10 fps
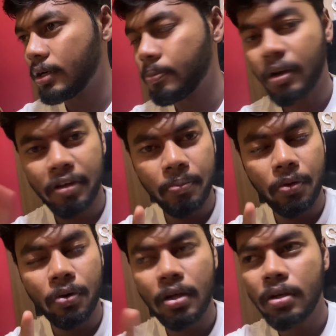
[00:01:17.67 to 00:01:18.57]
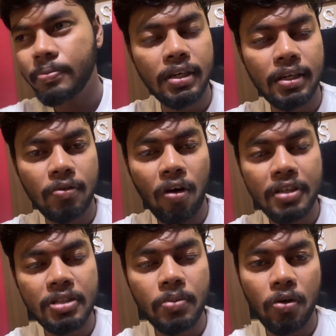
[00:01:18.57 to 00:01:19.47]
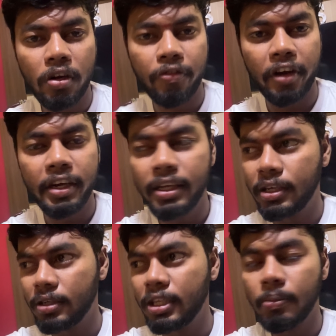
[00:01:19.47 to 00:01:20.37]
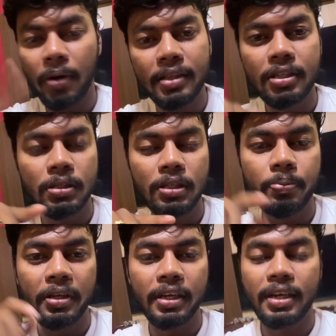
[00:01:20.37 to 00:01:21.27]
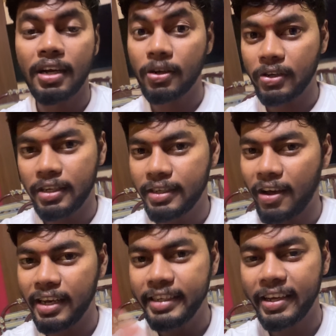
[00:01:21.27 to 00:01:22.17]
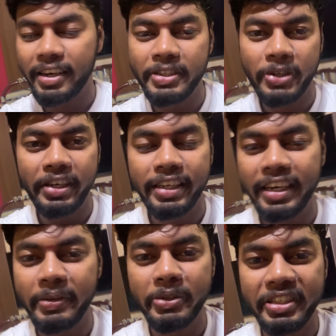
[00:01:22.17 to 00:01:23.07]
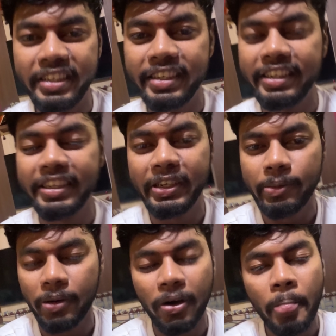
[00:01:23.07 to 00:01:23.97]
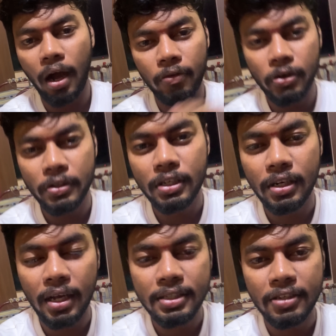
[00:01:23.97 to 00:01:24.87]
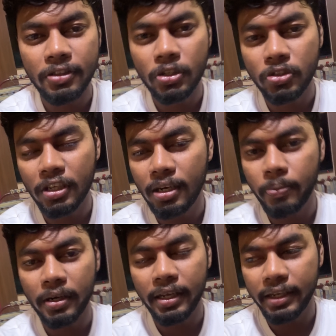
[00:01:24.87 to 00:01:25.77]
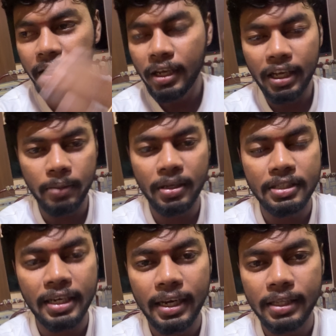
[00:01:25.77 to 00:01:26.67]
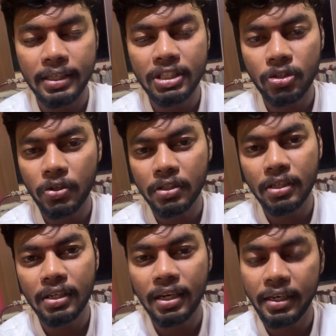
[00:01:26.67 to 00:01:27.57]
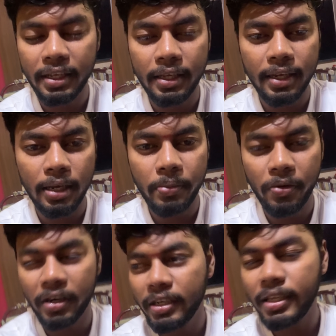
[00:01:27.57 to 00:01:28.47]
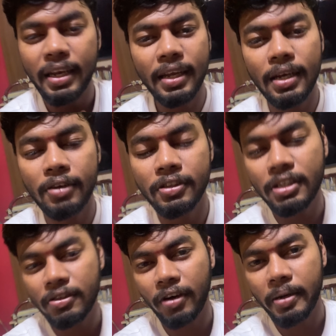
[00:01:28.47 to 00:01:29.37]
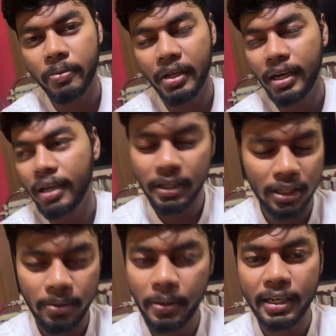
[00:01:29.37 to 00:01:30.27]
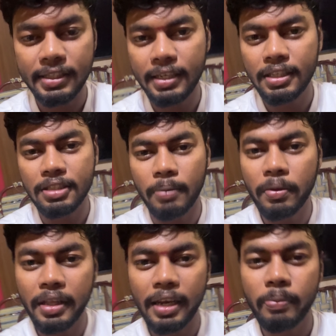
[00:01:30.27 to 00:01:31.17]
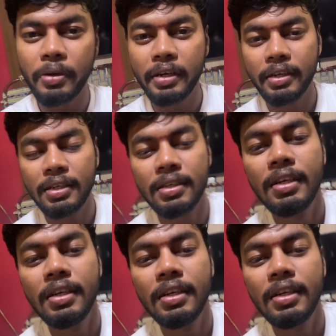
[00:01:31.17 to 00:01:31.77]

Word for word: பிரவீன் ப்ரோனா வாசன் ப்ரோவோட ஃப்ரெண்டு நீங்கள் பார்த்துருந்துருப்பீங்க நாங்கள் கூட டார்லிங் டார்லிங் சொல்லிட்டு கட்டி பிடிச்சிட்டு நின்றுட்டு இருப்போம் அவர் வந்துட்டு லாஸ்ட்டாக வந்துட்டு கொஞ்சம் ஹெல்ப் பண்ணார் இதுமாரி சென்னையில் தெரிஞ்சவங்க ஒருத்தர் இருக்காங்க நீங்கள் கிளம்பி வாங்கினேன் என்னால் வந்துட்டு வர முடியல மேரேஜ் ஆகிட்டு அந்த சம்பிரதாயம்லாம் போயிட்டுருக்கு